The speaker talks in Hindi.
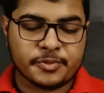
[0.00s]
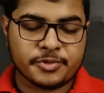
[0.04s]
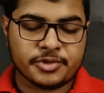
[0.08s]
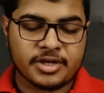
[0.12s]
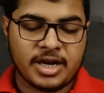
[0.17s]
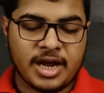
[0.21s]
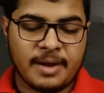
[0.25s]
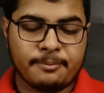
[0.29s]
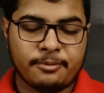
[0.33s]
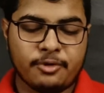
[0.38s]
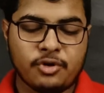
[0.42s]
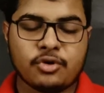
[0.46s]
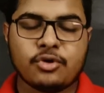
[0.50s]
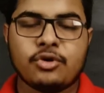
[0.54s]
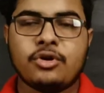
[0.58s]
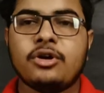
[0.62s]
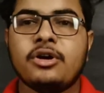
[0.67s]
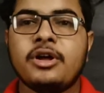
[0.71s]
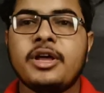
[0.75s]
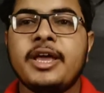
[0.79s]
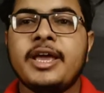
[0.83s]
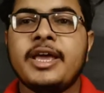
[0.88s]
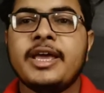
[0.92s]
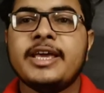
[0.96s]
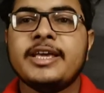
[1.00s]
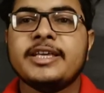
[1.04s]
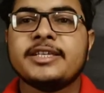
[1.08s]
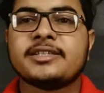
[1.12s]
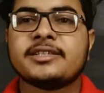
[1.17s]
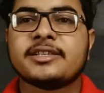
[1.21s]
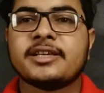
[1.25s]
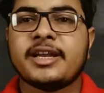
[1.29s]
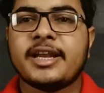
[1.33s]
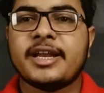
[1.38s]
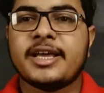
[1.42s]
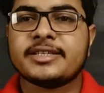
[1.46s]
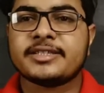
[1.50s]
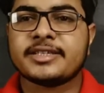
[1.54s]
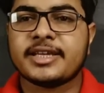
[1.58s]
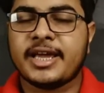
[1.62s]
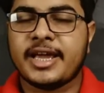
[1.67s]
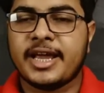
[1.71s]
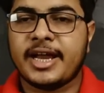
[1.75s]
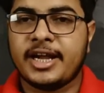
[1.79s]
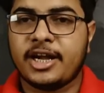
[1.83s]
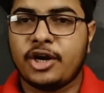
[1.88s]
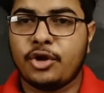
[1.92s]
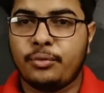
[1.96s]
ऑप्शन आप लोग को स्क्रेच
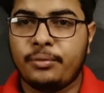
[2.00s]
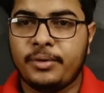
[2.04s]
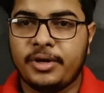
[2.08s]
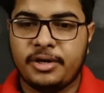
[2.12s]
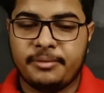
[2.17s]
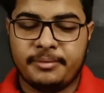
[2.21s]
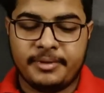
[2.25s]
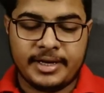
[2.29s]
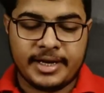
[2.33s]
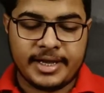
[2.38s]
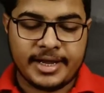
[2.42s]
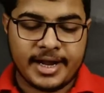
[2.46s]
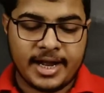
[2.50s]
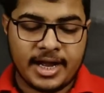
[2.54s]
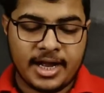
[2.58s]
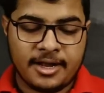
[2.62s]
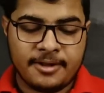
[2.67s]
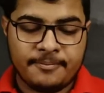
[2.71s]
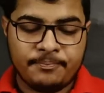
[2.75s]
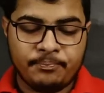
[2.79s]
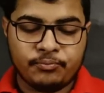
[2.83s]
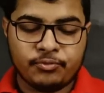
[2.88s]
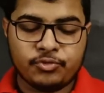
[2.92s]
एंड विन मिलेगा